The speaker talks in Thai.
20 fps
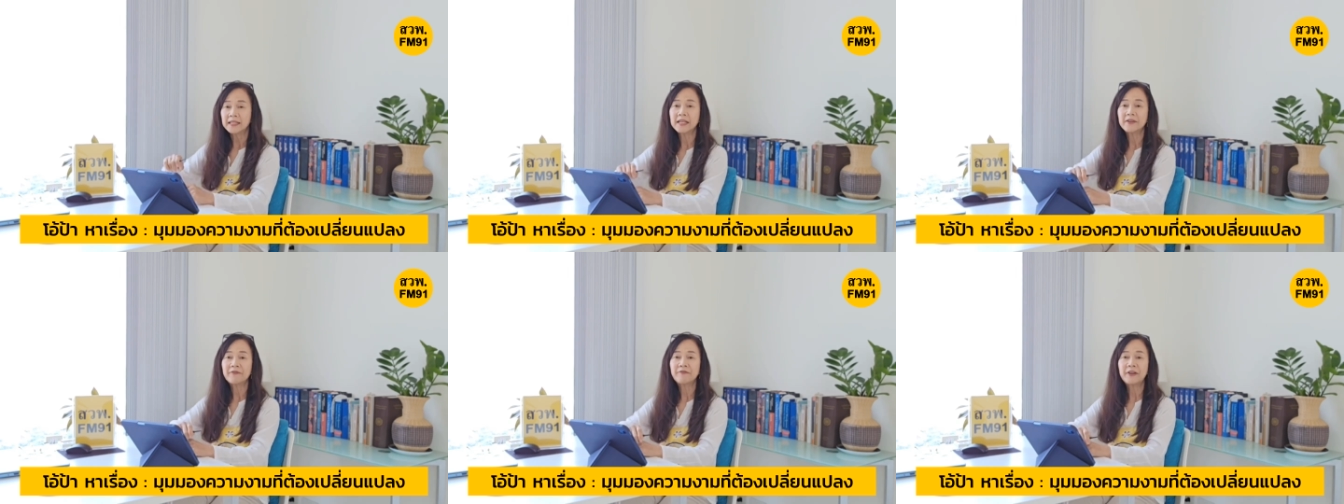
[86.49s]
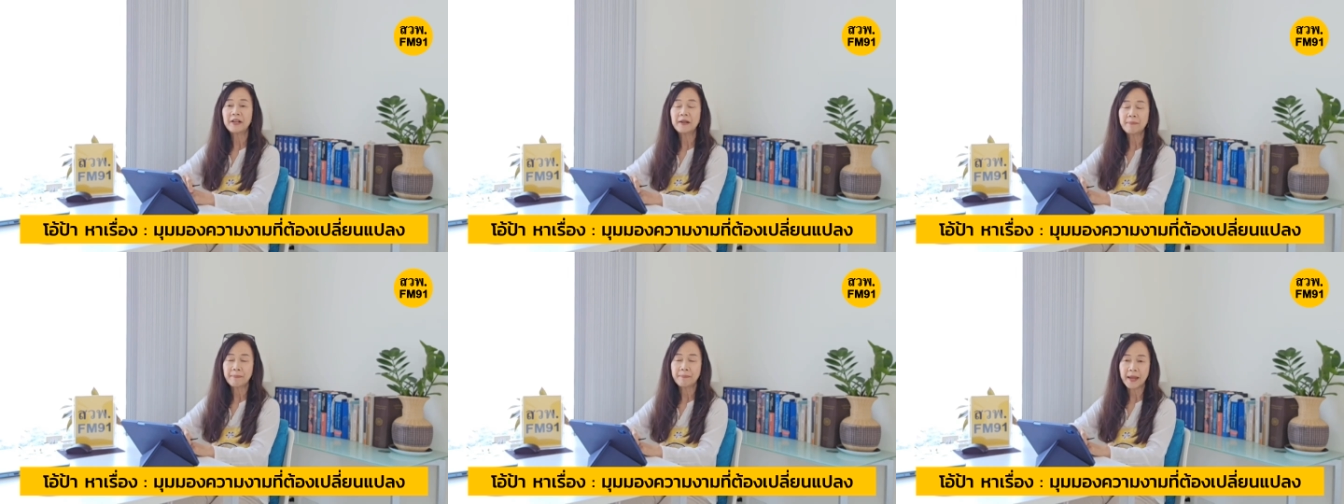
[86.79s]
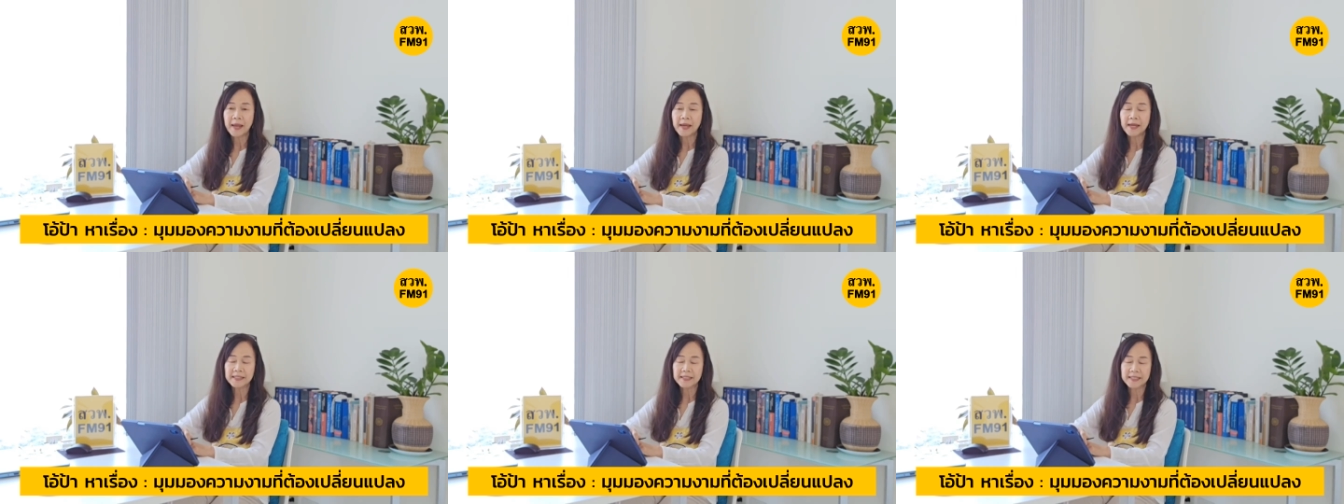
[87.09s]
ที่ฟิลิป
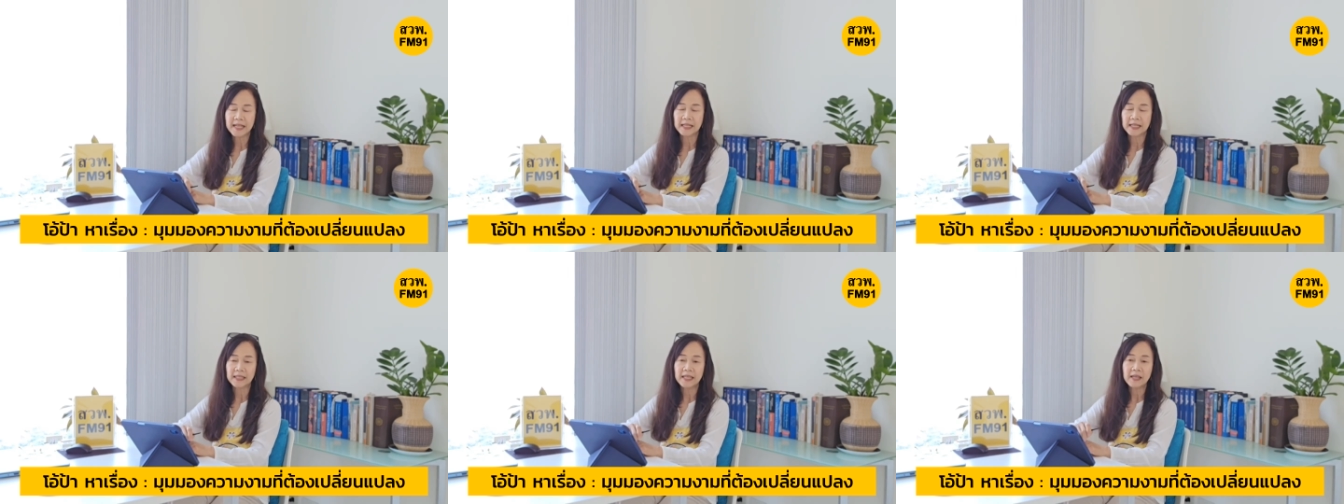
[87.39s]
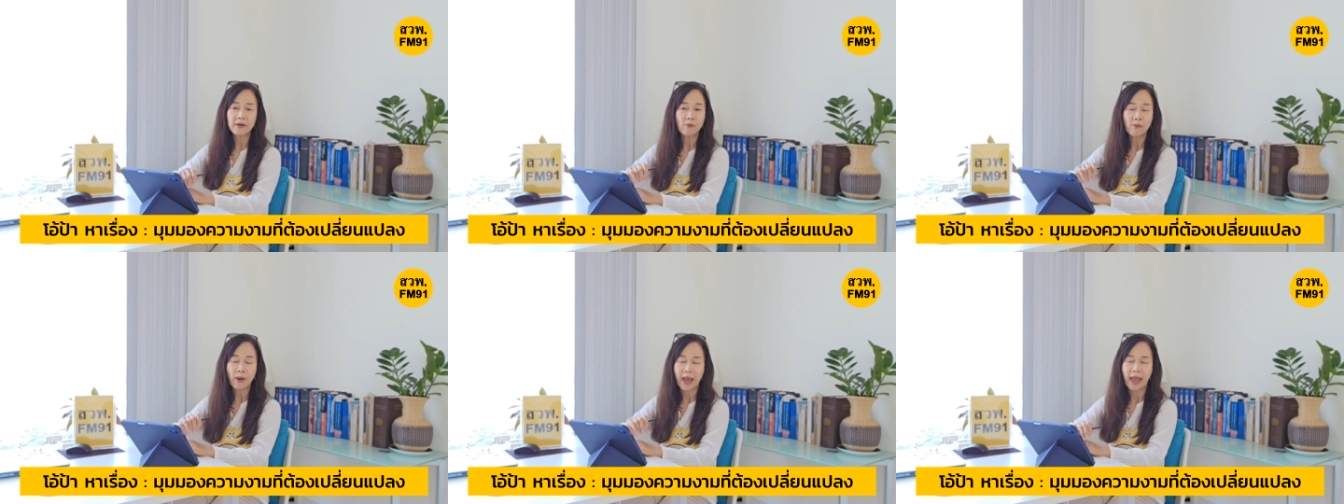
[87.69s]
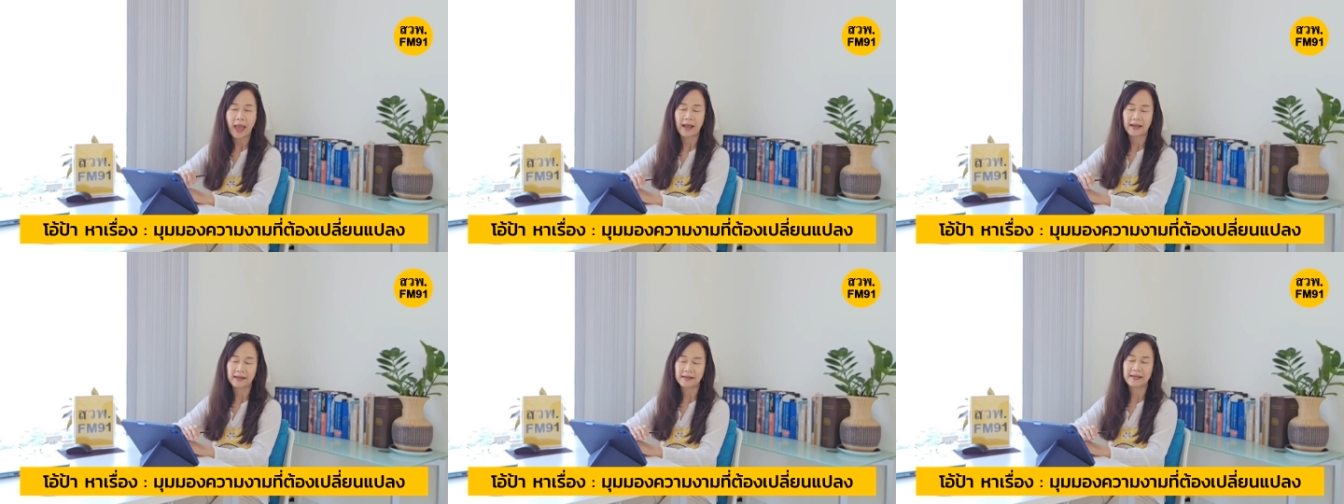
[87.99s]
ปินส์เนี่ย ที่แหว
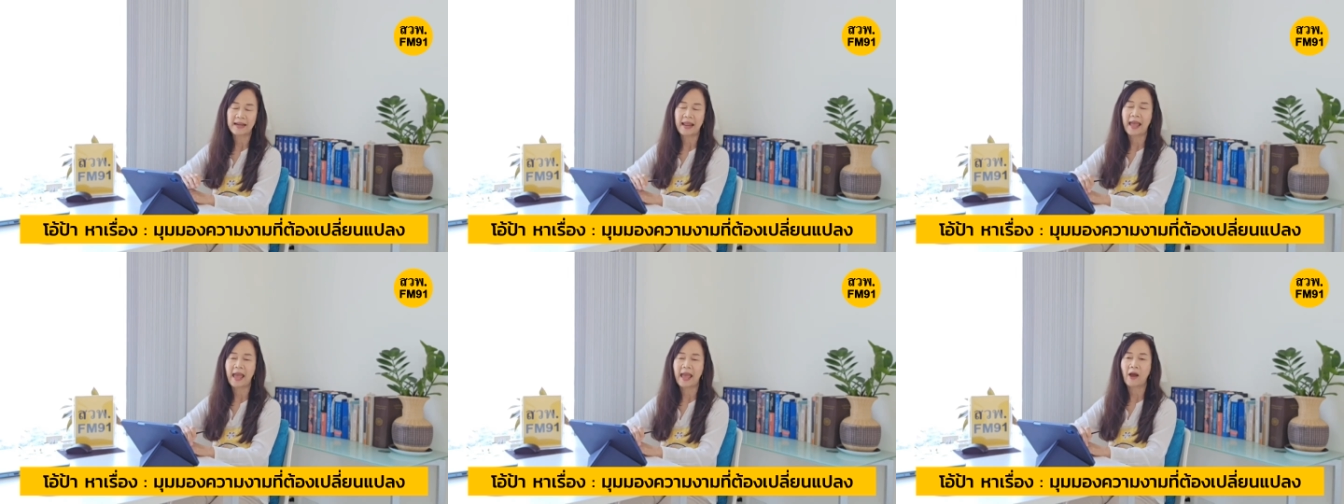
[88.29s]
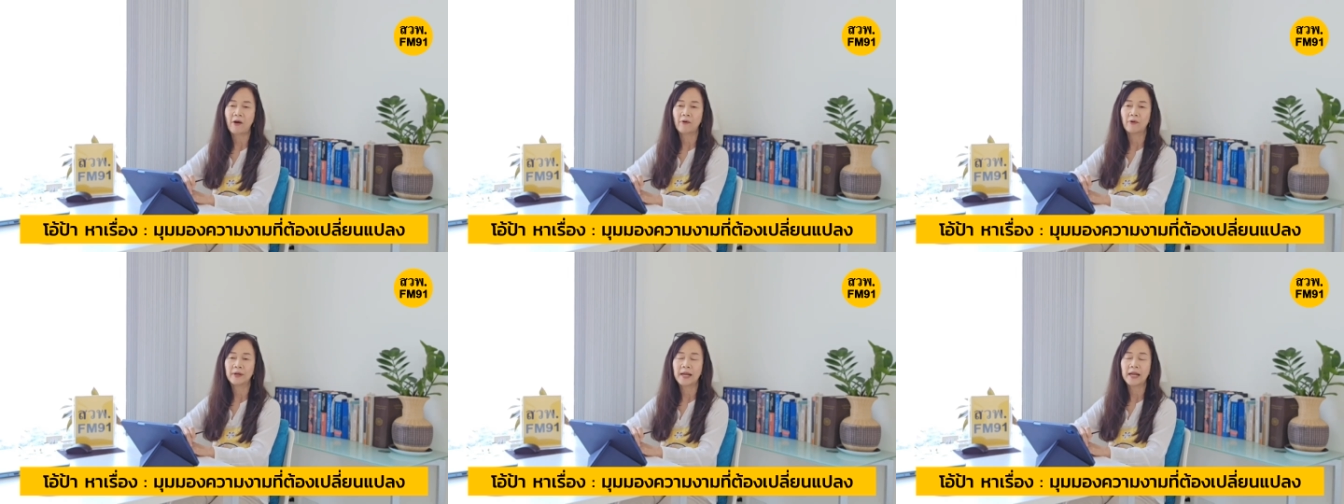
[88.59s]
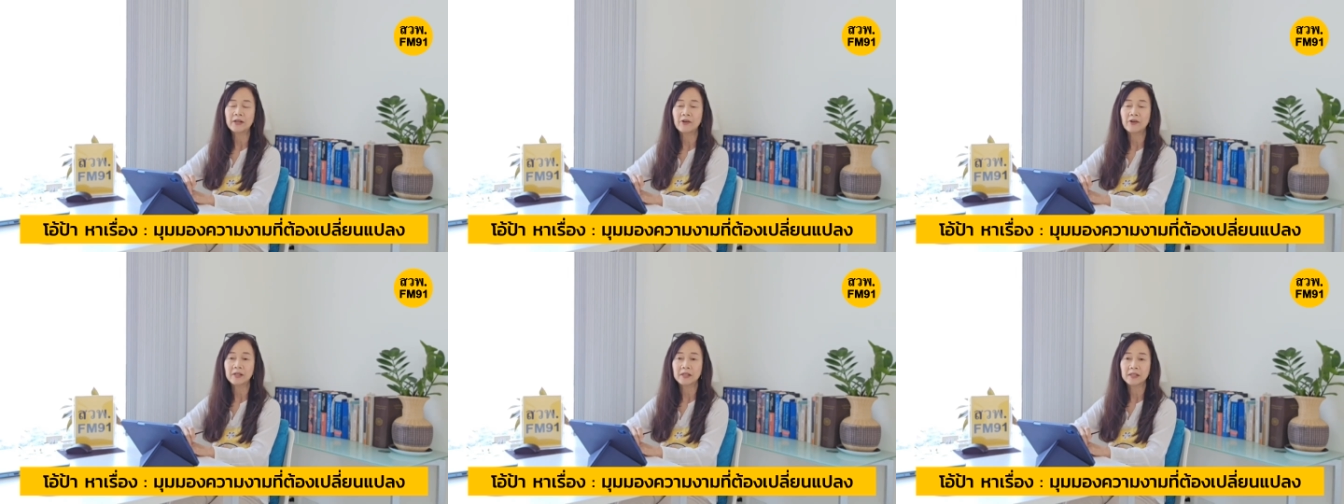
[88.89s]
กแนว
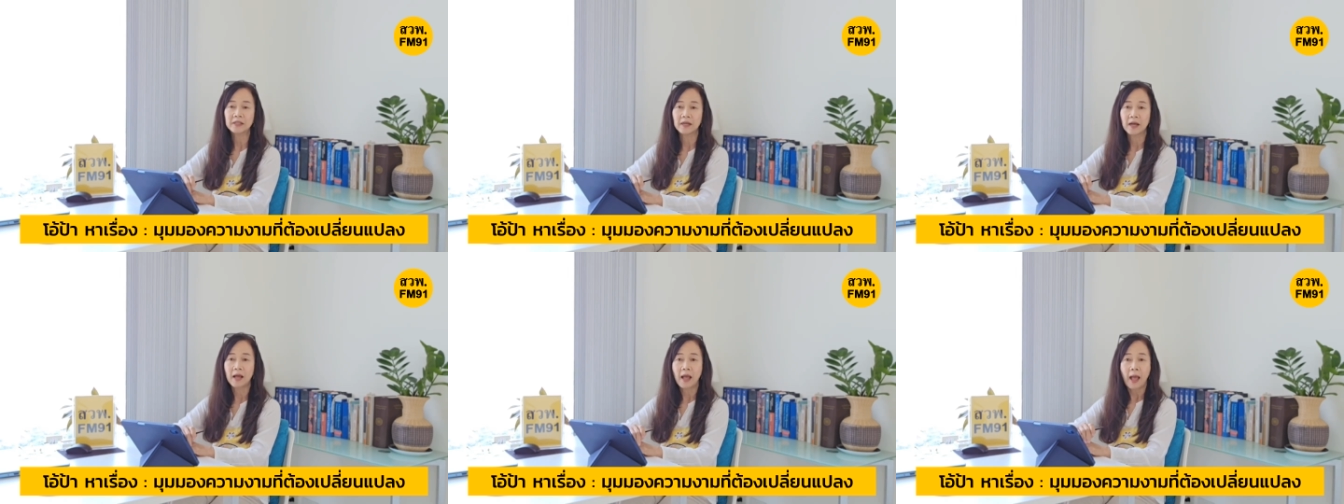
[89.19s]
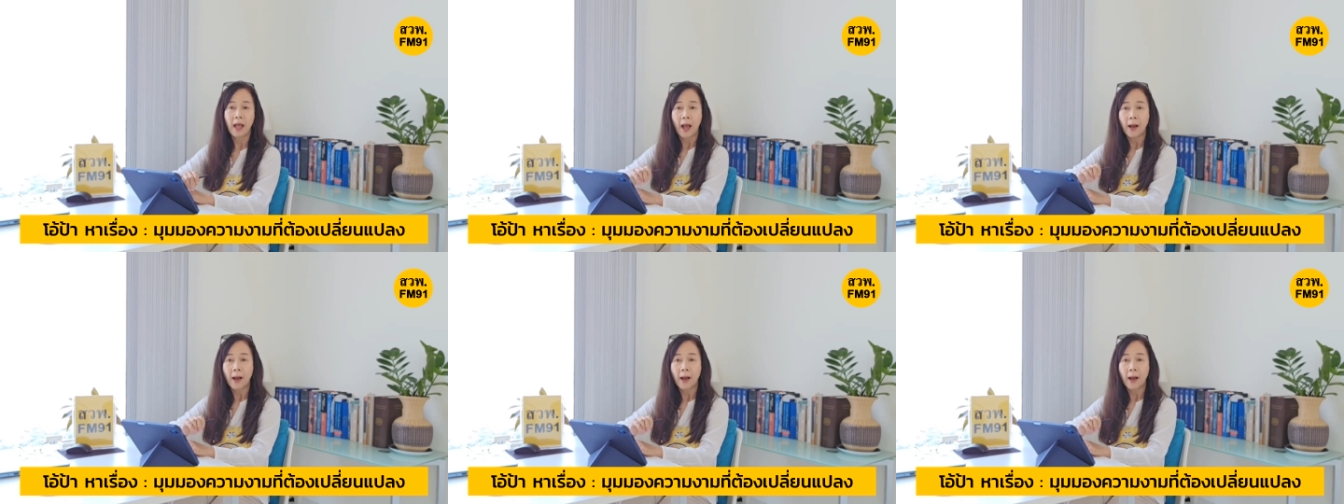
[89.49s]
นั่นก็คือ